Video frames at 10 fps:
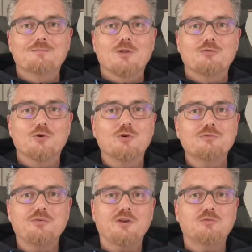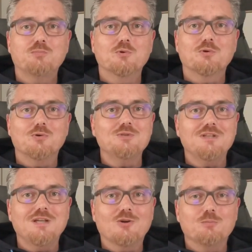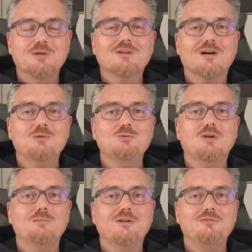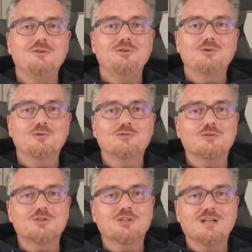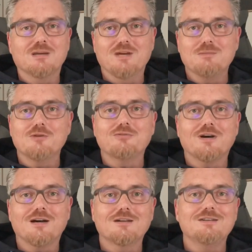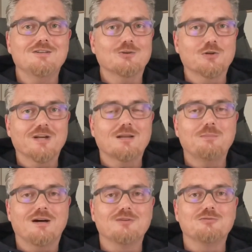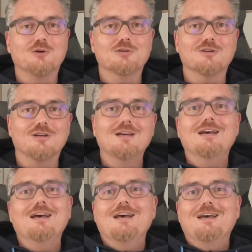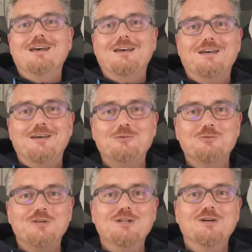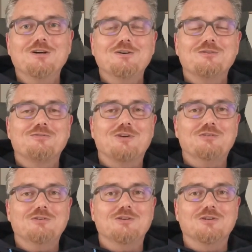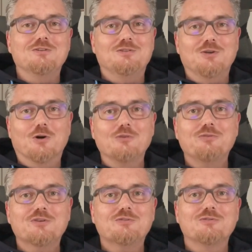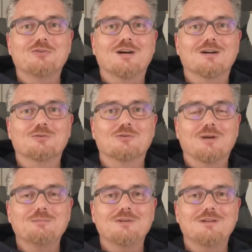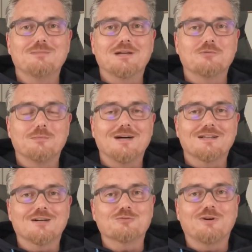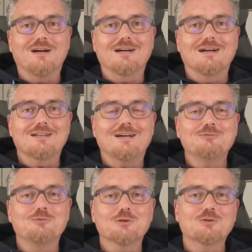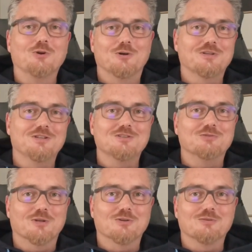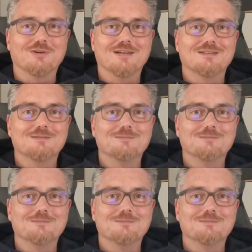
Foren, Facebook und in den Kommentaren unter meinen Videos stellt ihr mir immer Fragen, die ich auch gerne beantworte. Hin und wieder fasse ich die häufigsten Fragen zusammen in meinem Format 8 Fragen, 8 Antworten. Heute ist es wieder soweit.